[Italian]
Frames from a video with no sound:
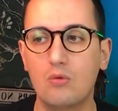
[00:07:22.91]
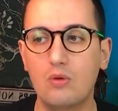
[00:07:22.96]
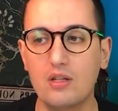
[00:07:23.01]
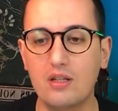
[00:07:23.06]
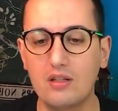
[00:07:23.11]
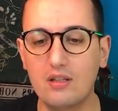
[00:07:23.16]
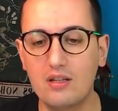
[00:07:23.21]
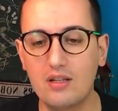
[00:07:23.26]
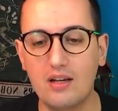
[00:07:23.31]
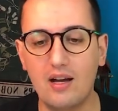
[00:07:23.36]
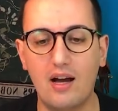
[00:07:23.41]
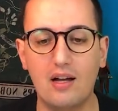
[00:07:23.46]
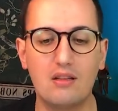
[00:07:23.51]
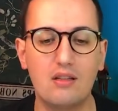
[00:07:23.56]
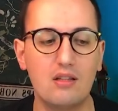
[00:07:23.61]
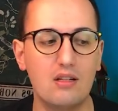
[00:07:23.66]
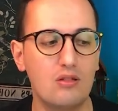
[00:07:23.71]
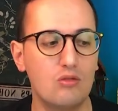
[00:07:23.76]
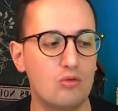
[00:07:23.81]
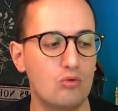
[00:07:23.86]
quindi
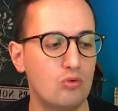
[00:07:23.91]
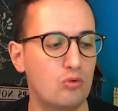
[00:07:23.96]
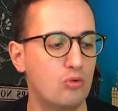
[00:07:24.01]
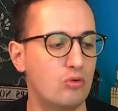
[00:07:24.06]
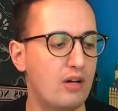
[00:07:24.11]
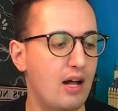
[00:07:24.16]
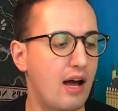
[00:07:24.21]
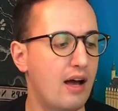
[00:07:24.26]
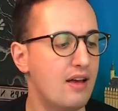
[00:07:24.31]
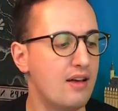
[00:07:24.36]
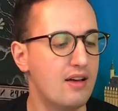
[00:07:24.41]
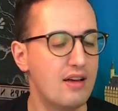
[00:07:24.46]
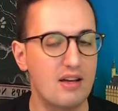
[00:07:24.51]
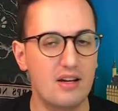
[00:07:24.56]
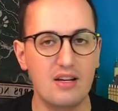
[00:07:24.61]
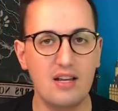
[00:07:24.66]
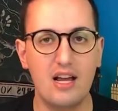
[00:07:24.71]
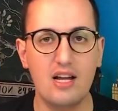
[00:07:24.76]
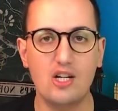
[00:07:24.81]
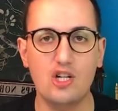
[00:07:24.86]
addirittura
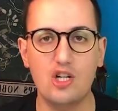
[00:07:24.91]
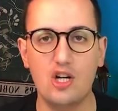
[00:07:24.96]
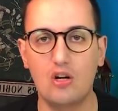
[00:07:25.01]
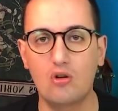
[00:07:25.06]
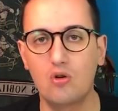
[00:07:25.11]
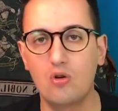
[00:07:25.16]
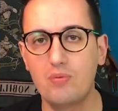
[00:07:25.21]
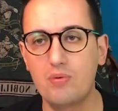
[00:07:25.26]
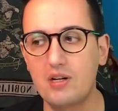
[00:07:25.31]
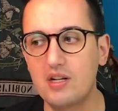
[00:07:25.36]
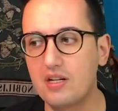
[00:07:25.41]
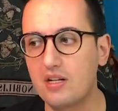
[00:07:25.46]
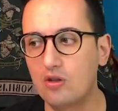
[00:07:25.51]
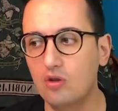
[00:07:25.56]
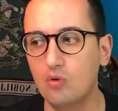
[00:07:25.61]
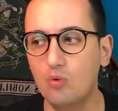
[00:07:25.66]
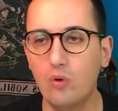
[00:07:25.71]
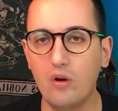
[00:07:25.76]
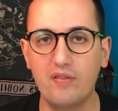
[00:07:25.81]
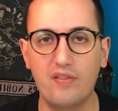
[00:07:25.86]
riesce a coprire
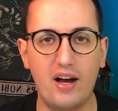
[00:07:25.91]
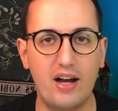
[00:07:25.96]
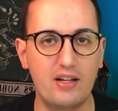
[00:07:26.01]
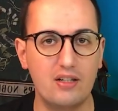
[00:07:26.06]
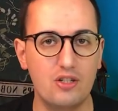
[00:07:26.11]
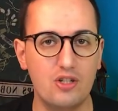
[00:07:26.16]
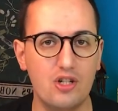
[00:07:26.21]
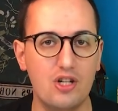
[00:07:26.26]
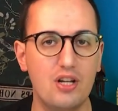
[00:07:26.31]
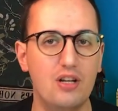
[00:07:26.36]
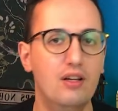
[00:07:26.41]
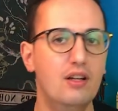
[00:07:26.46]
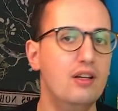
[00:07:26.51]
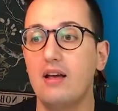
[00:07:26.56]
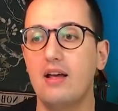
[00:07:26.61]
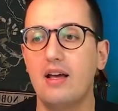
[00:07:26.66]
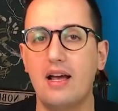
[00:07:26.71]
due facce